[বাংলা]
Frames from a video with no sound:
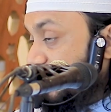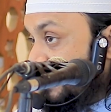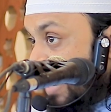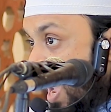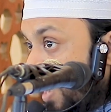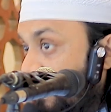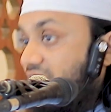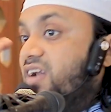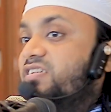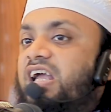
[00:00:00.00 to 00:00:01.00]
নিজে
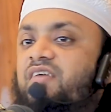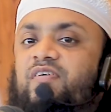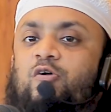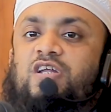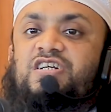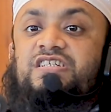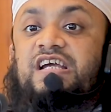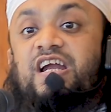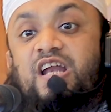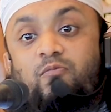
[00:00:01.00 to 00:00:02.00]
আল্লাহর দিকে ফেরত আসছি
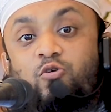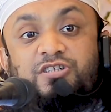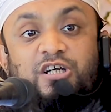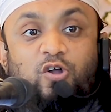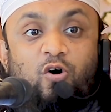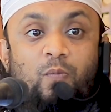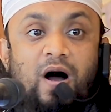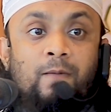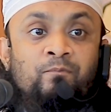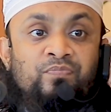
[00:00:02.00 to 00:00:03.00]
এর নাম হচ্ছে
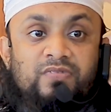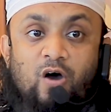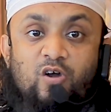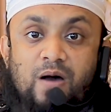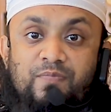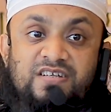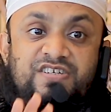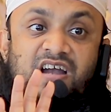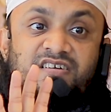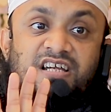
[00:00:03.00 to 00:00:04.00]
তওবা তাহলে আমরা
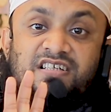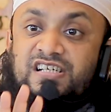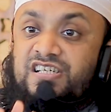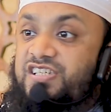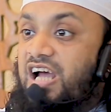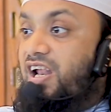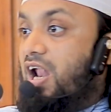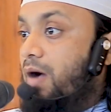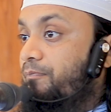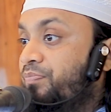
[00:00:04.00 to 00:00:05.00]
চারটা জিনিস
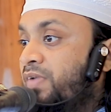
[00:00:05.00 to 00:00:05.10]
জানলাম